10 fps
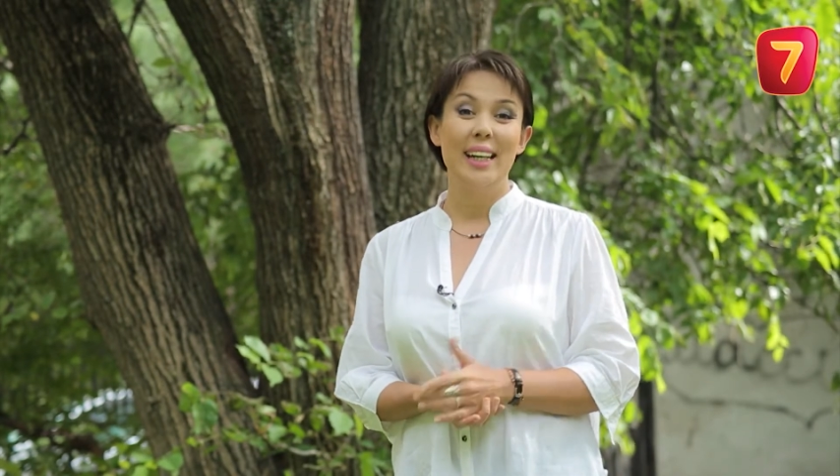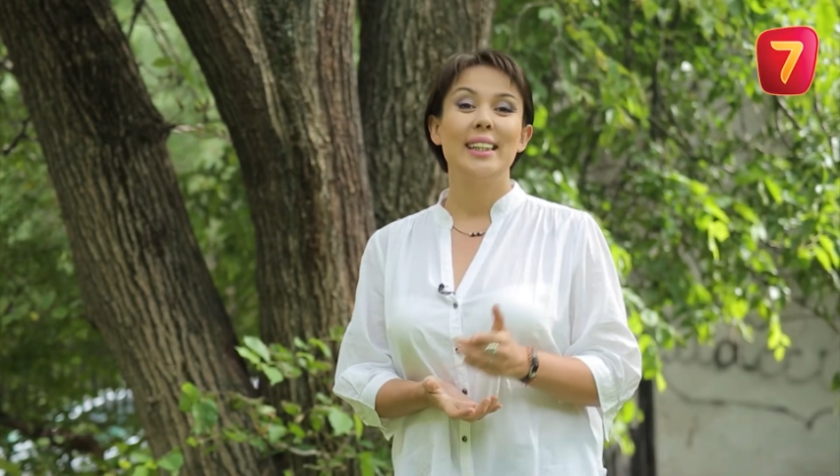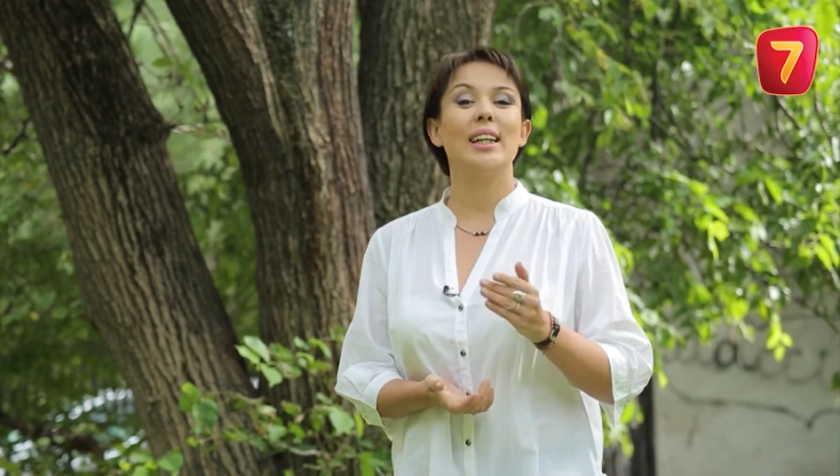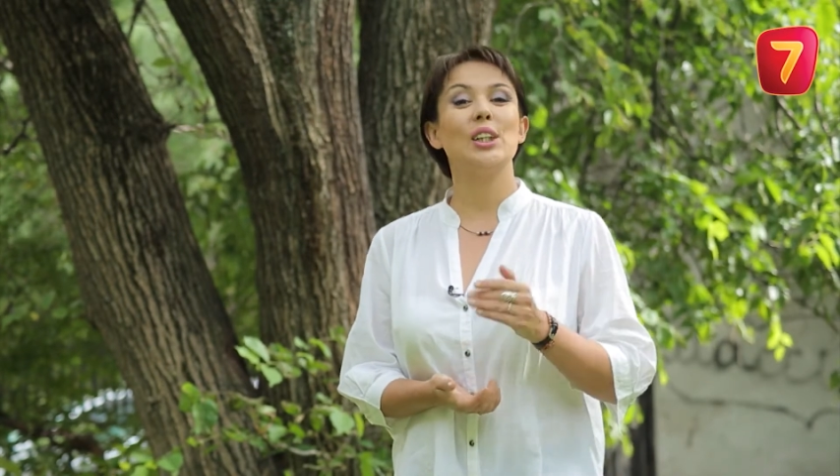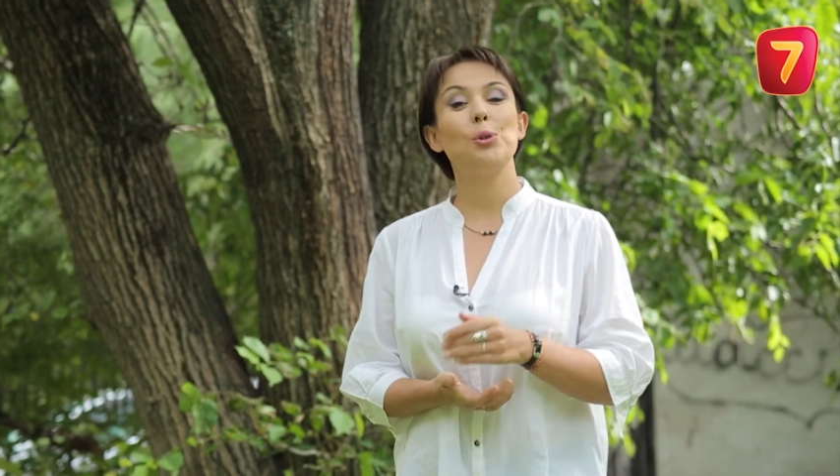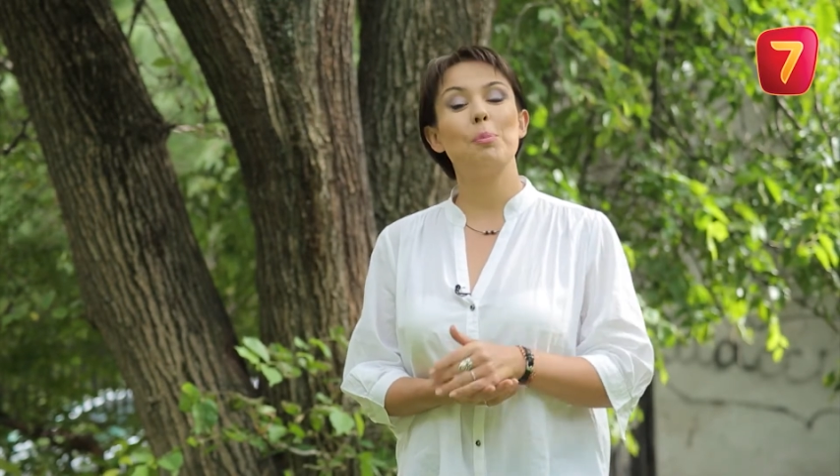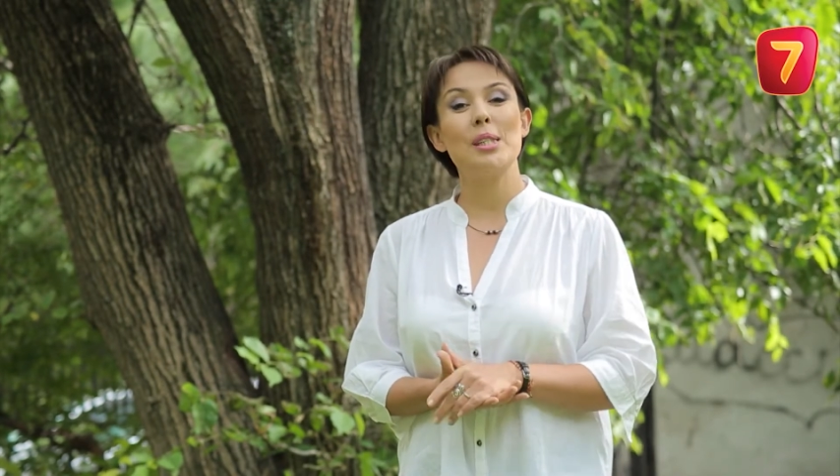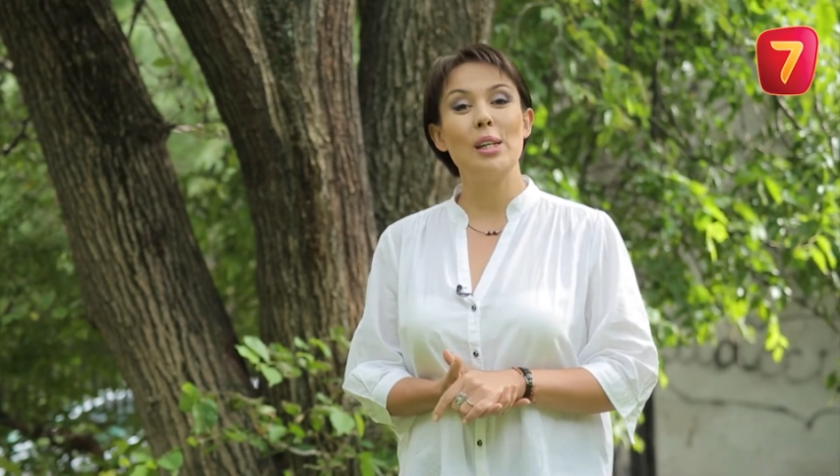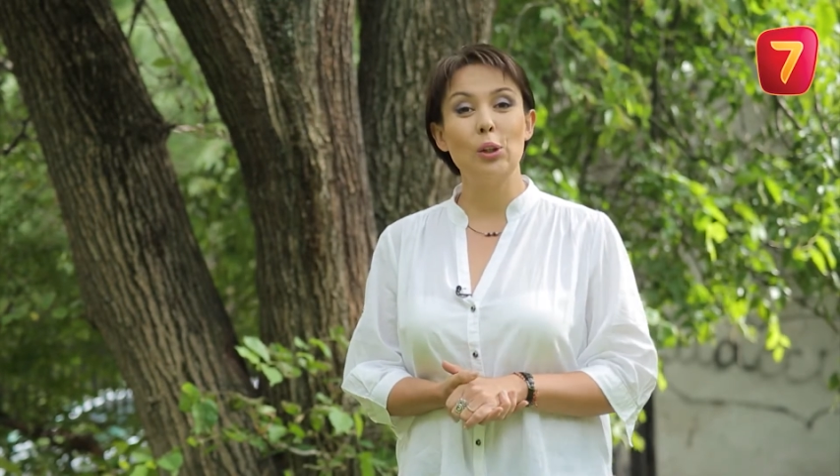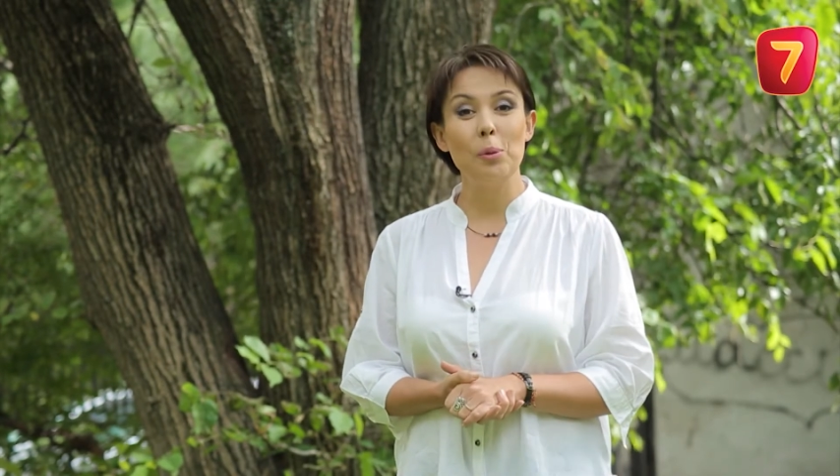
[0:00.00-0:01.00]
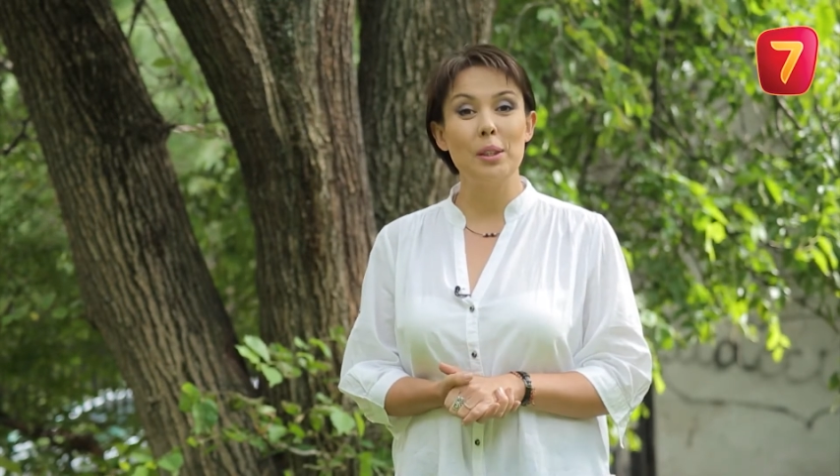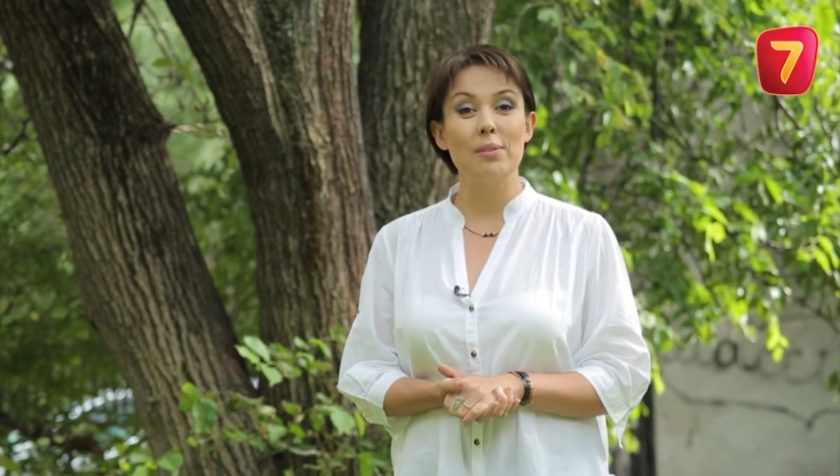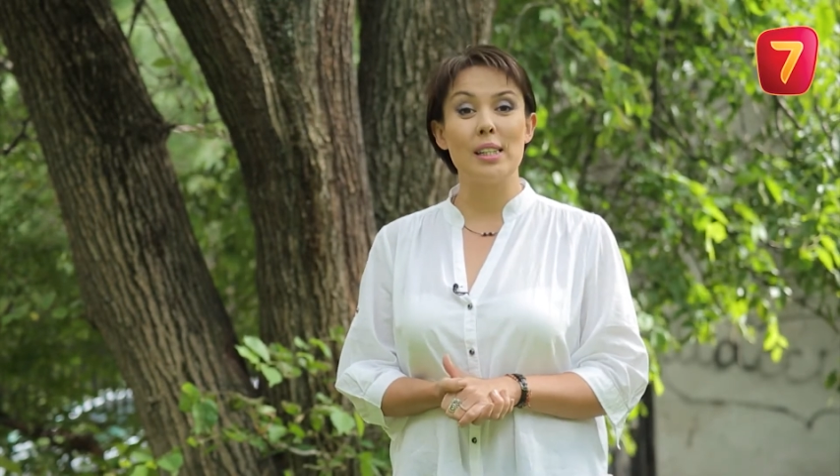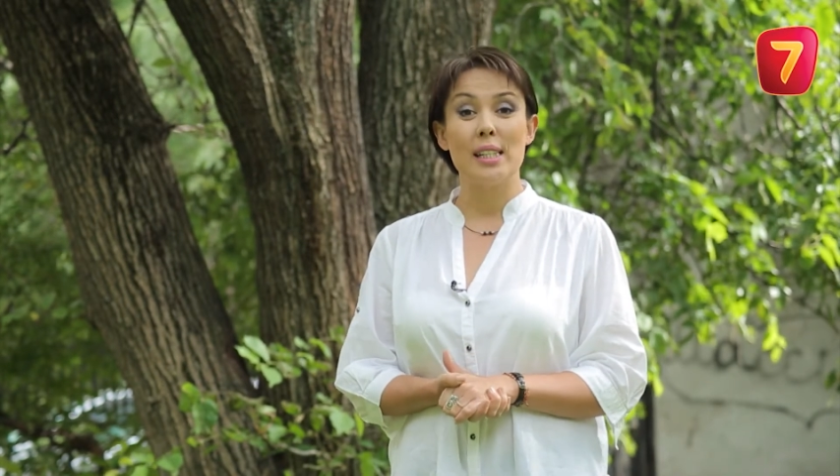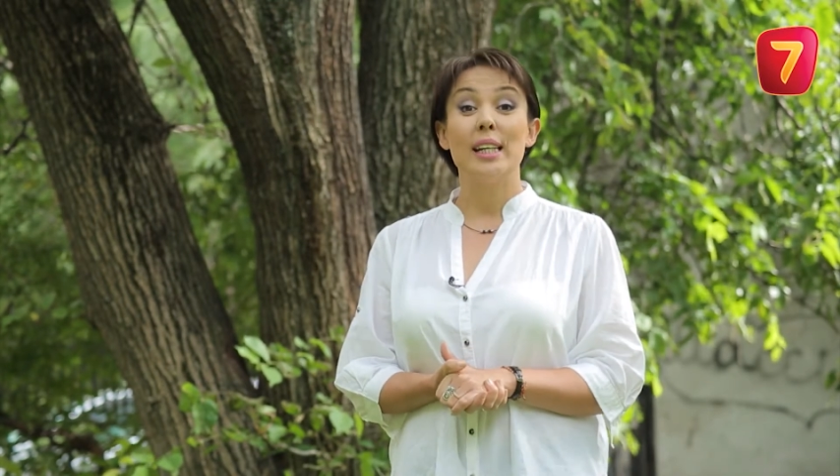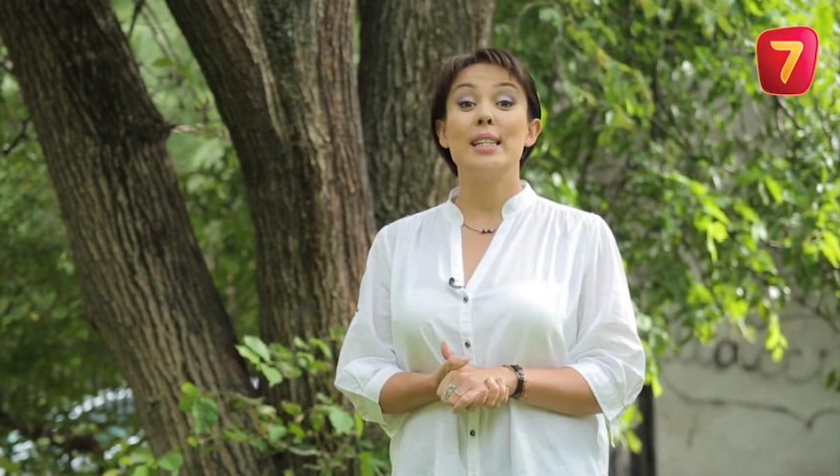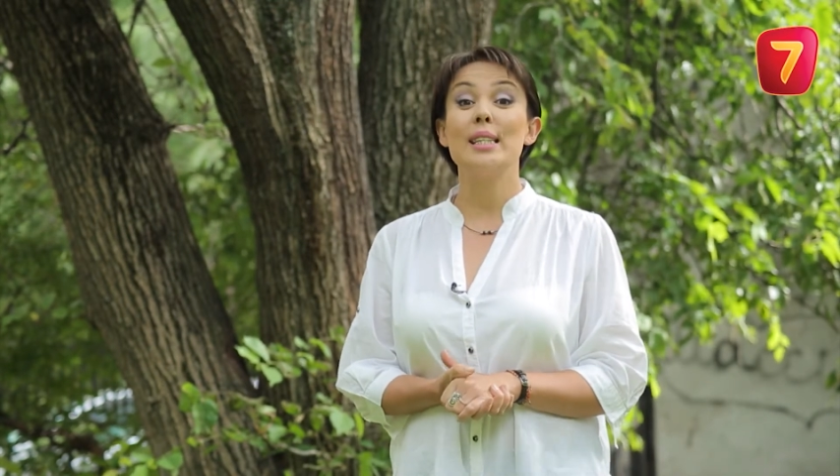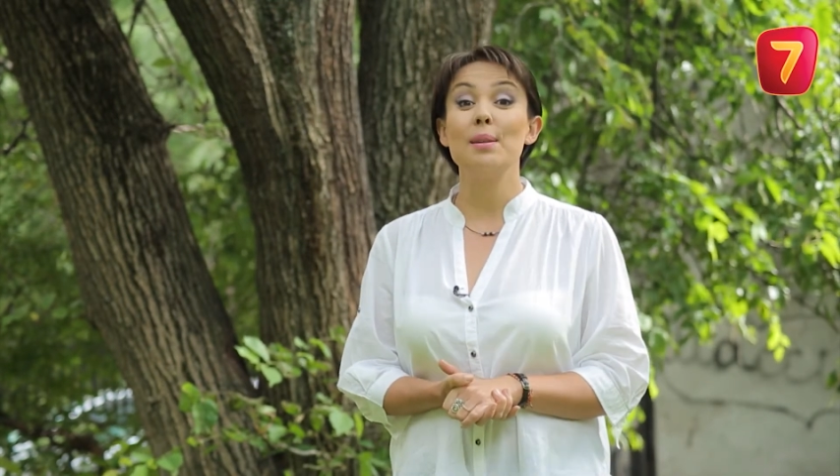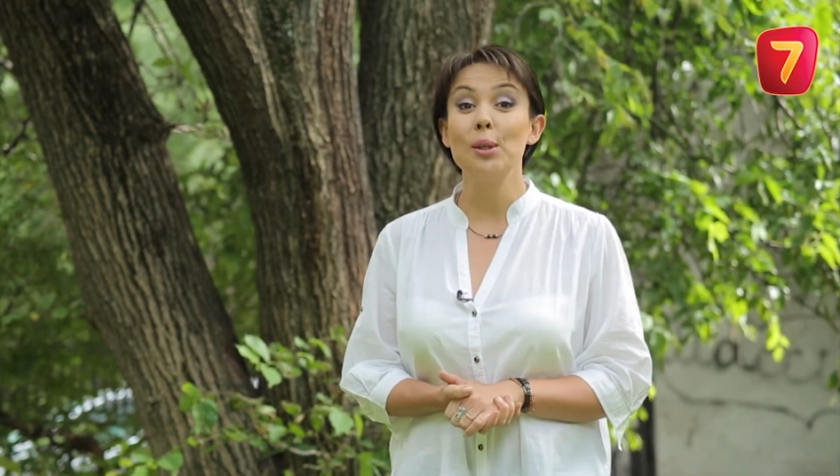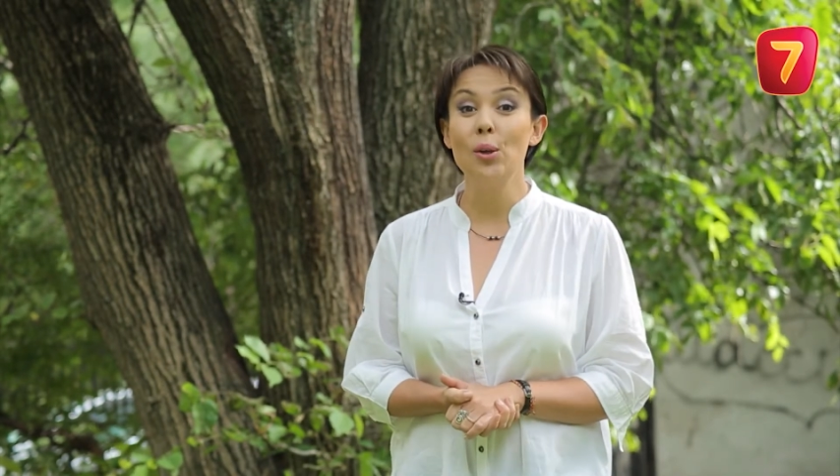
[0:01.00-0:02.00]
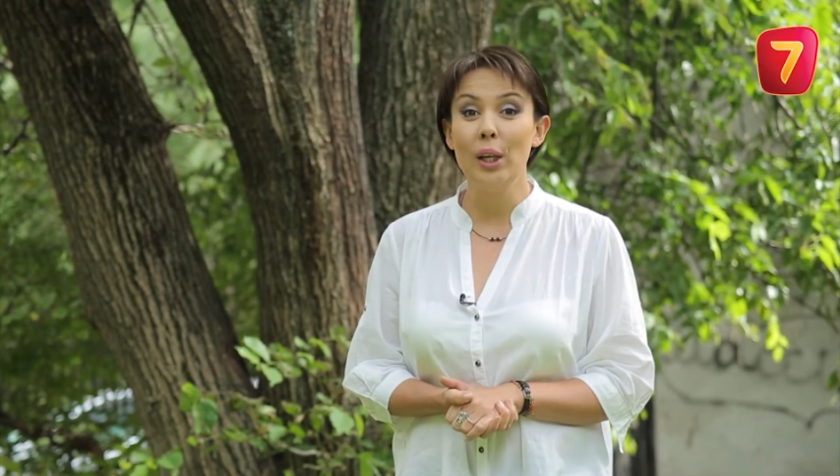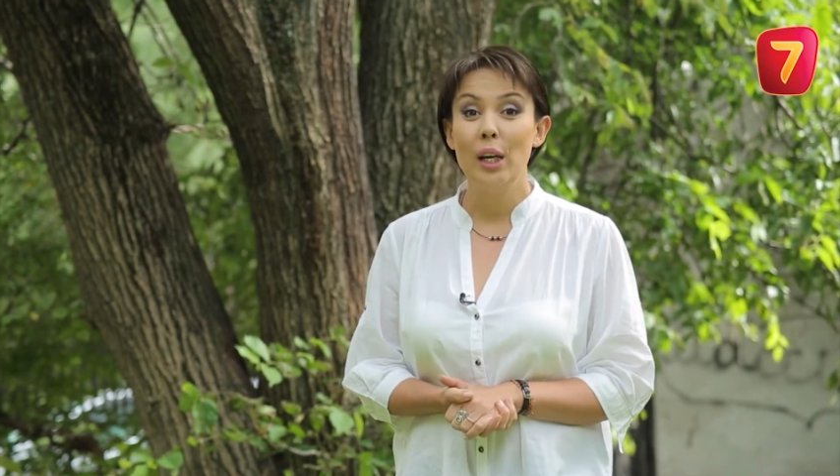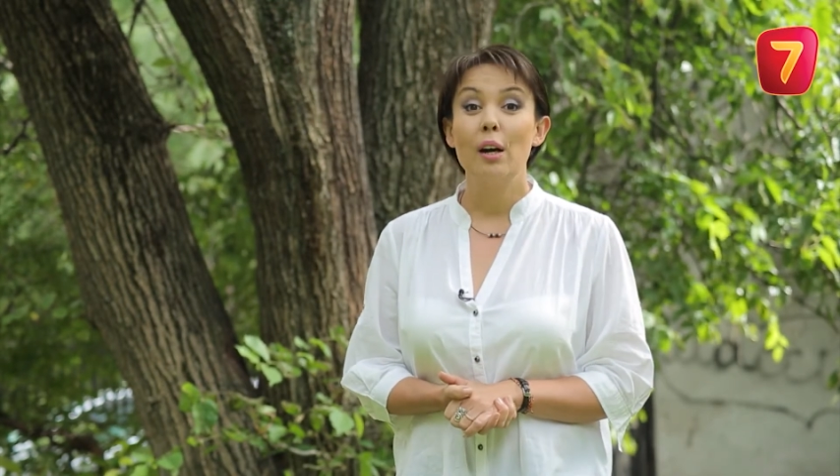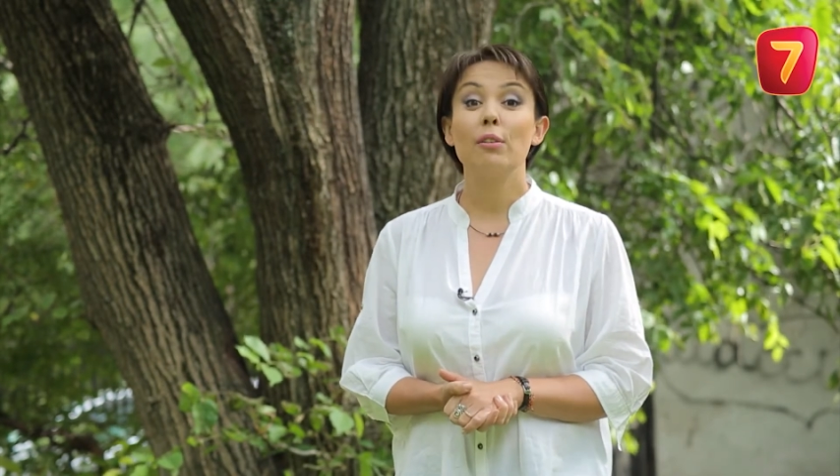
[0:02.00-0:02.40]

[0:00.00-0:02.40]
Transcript: Я хочу познакомить вас с семьей,